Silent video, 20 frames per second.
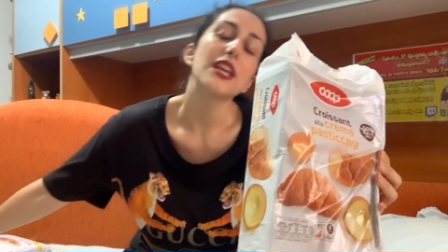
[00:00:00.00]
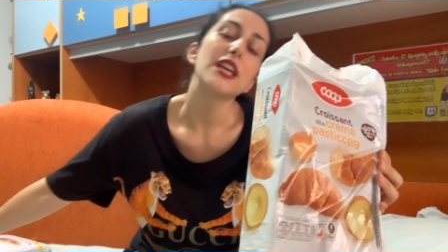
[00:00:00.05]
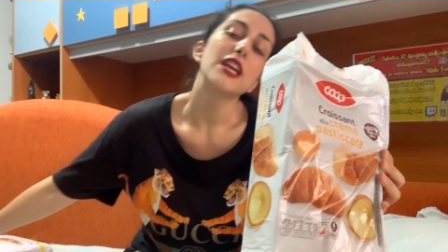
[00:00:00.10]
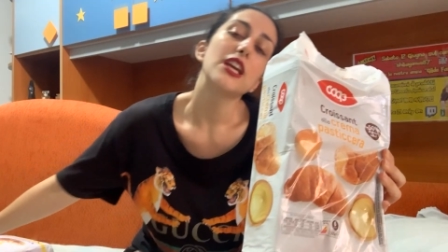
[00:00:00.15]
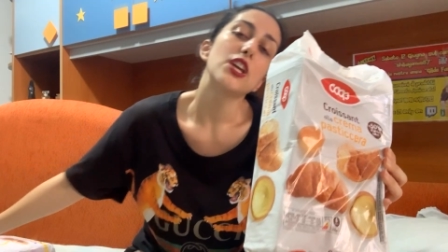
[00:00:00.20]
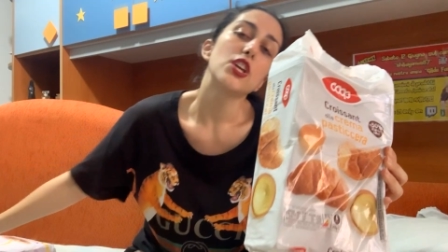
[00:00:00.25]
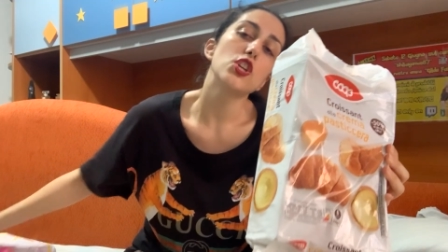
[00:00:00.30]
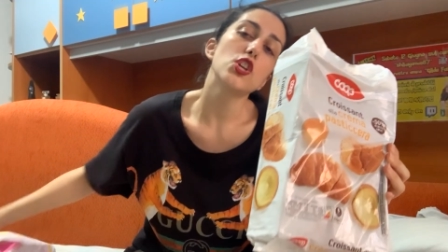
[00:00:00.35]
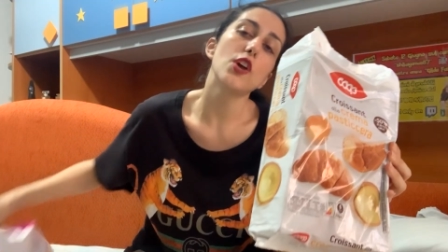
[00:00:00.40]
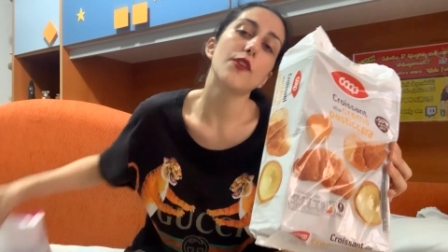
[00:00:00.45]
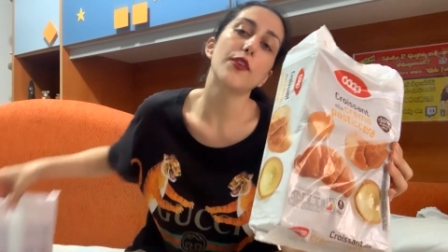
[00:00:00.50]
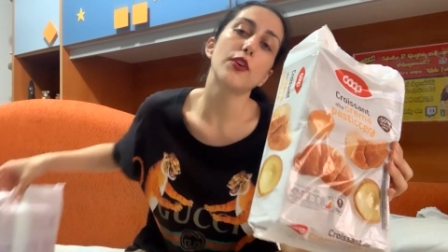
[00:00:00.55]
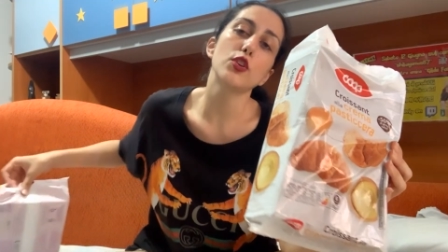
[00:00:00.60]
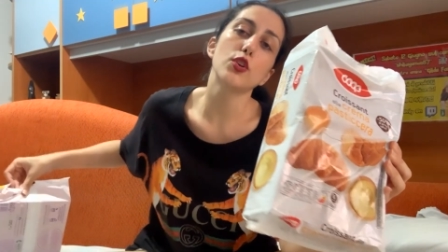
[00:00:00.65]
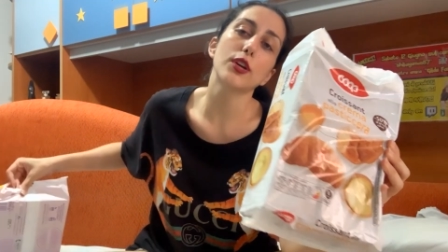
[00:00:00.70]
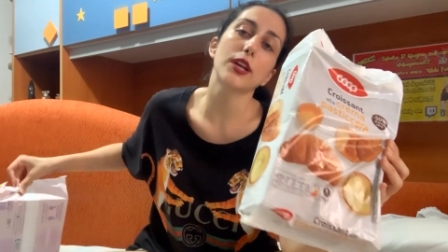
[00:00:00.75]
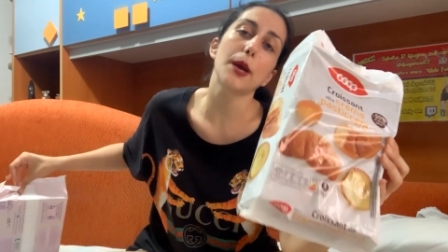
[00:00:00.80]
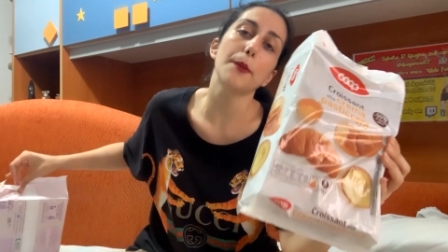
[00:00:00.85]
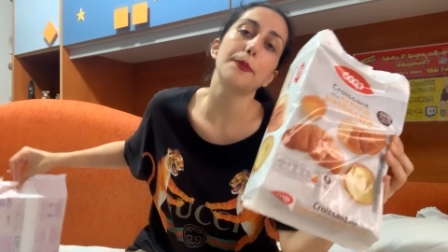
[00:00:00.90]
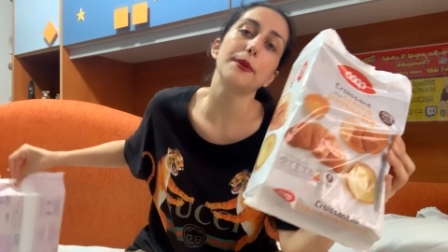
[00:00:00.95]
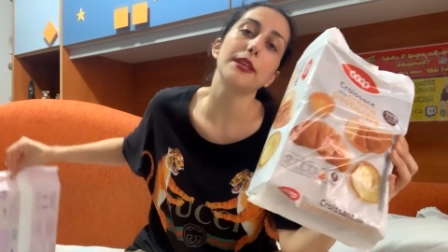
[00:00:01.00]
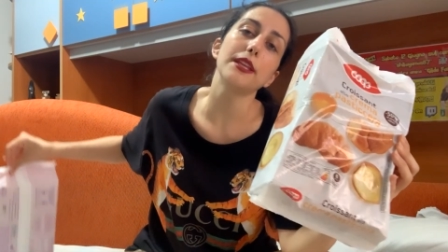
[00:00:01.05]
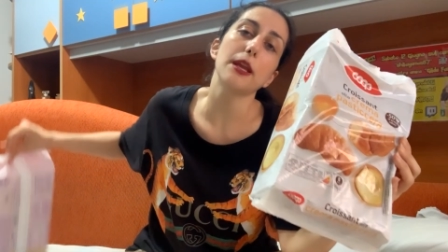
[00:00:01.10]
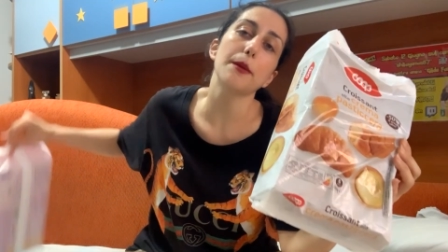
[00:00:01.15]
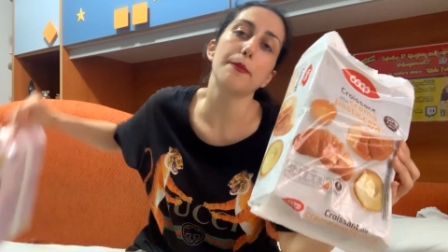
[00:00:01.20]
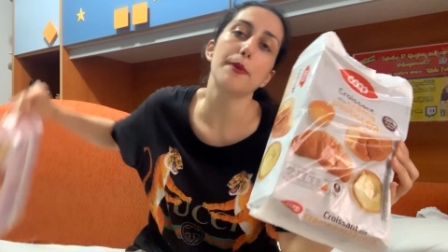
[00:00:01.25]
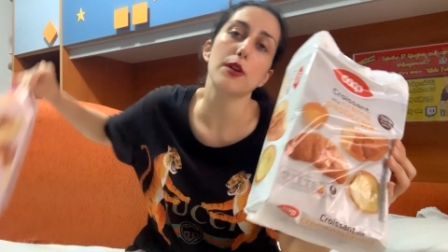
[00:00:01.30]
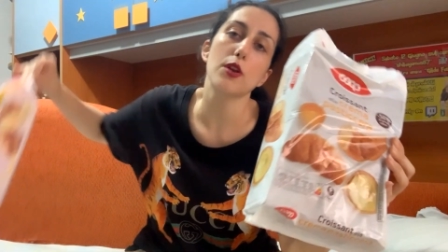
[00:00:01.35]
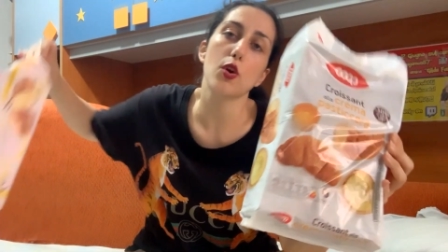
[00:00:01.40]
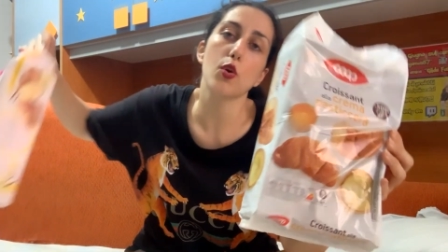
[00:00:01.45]
Io voglio capire
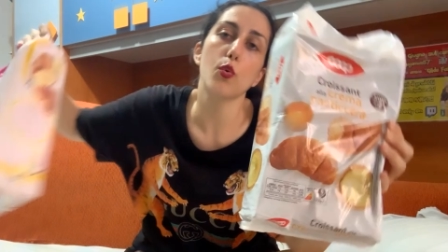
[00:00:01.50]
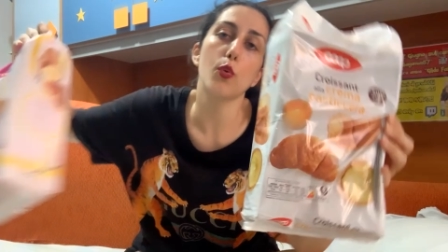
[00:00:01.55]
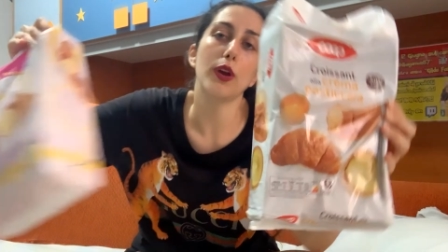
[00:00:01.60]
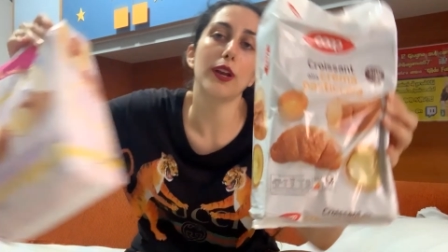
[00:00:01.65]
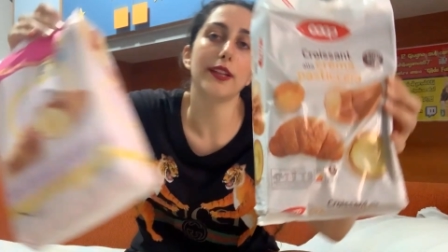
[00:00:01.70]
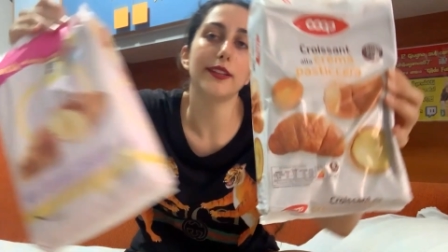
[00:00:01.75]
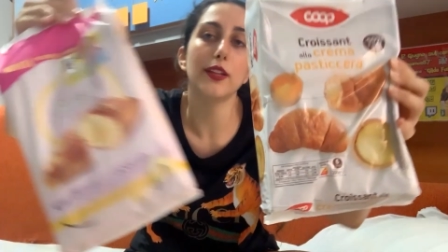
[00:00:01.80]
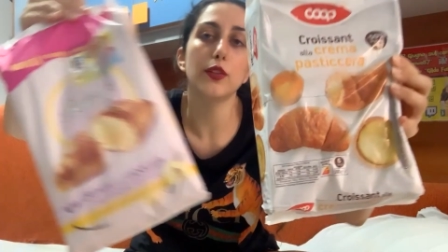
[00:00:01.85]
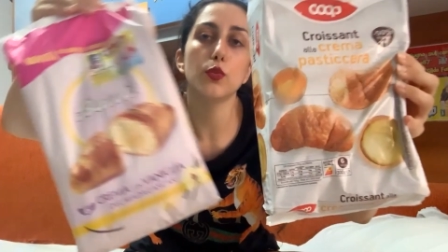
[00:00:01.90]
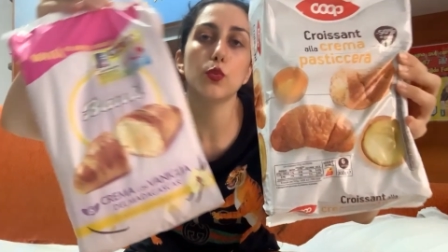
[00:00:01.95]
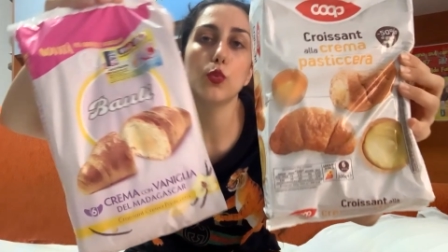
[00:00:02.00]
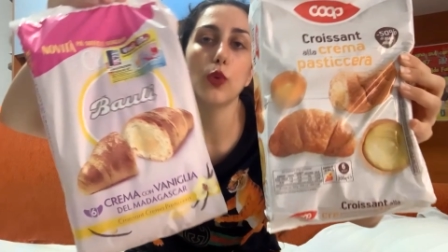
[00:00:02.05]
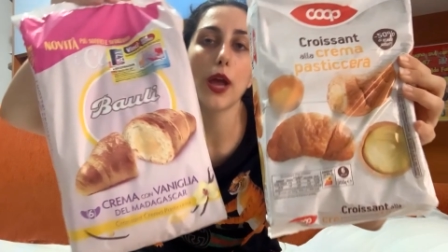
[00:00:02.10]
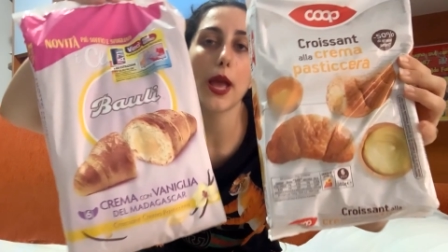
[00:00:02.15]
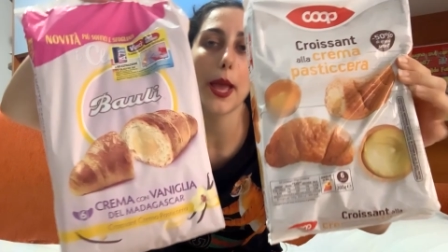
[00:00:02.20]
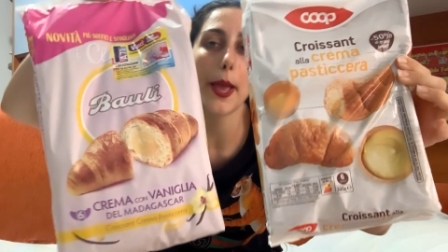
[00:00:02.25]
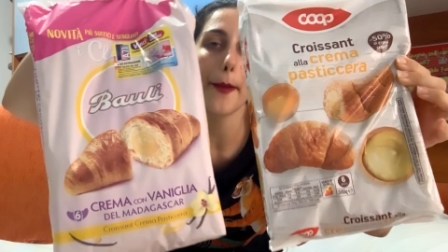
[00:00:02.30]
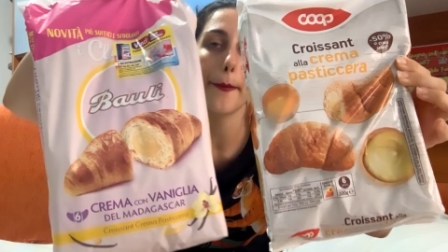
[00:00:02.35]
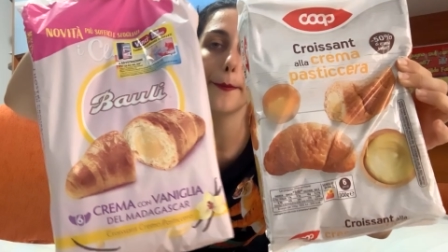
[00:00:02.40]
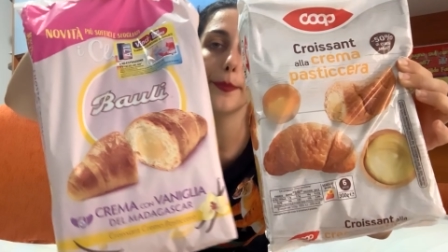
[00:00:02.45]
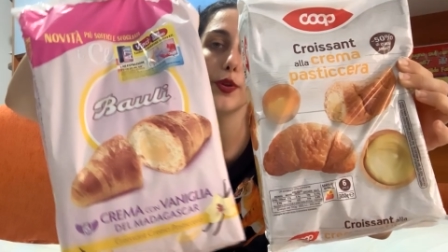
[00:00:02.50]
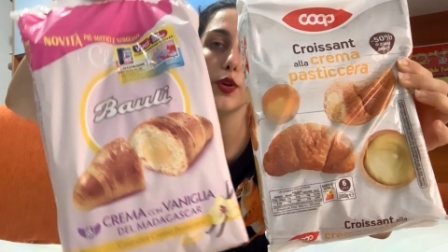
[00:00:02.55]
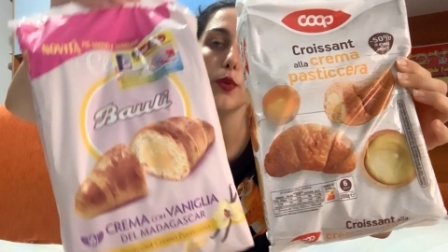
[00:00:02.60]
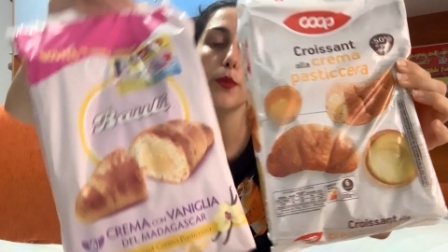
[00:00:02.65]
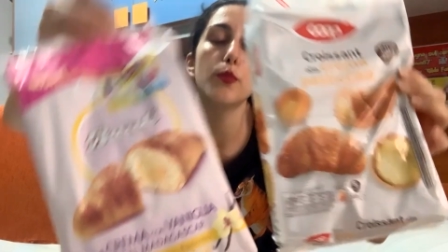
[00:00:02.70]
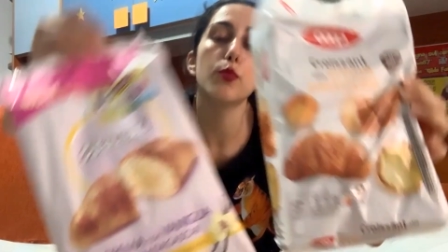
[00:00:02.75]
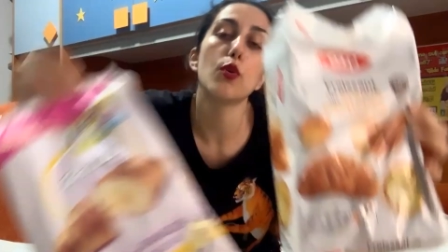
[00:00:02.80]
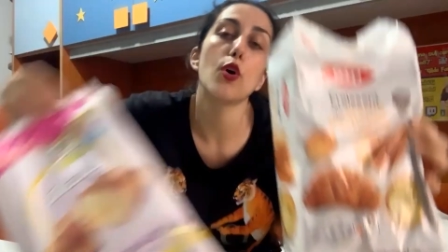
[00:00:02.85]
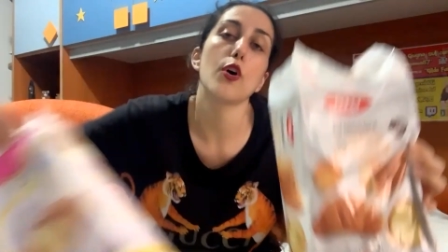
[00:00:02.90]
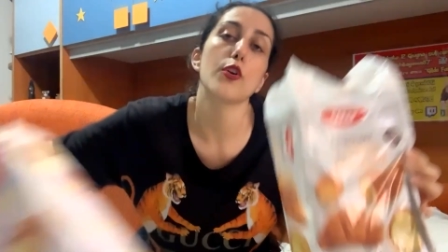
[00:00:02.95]
però quale dei due è più
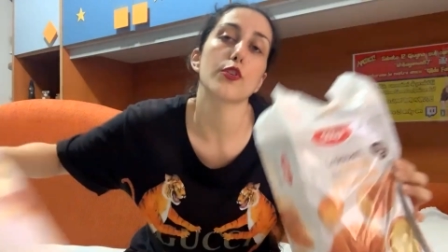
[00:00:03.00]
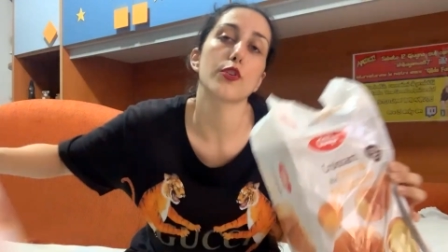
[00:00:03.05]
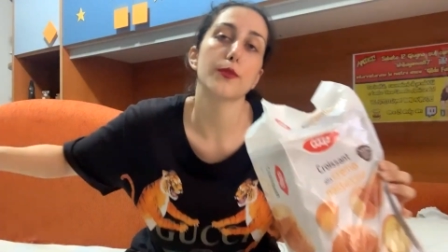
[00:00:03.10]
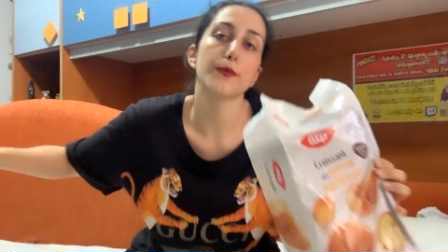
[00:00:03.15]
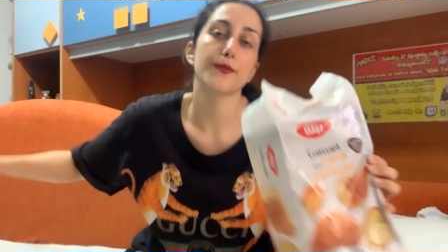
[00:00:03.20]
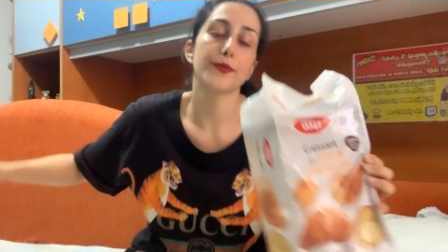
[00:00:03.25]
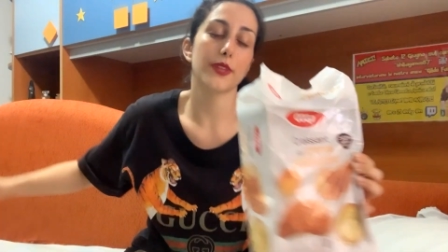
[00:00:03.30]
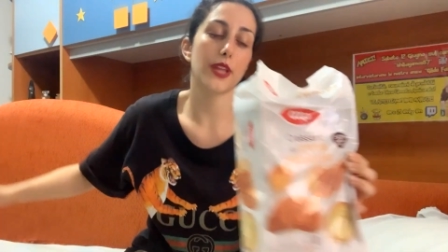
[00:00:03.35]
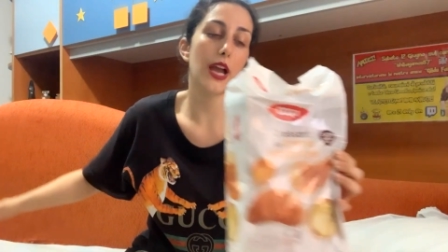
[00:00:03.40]
buono.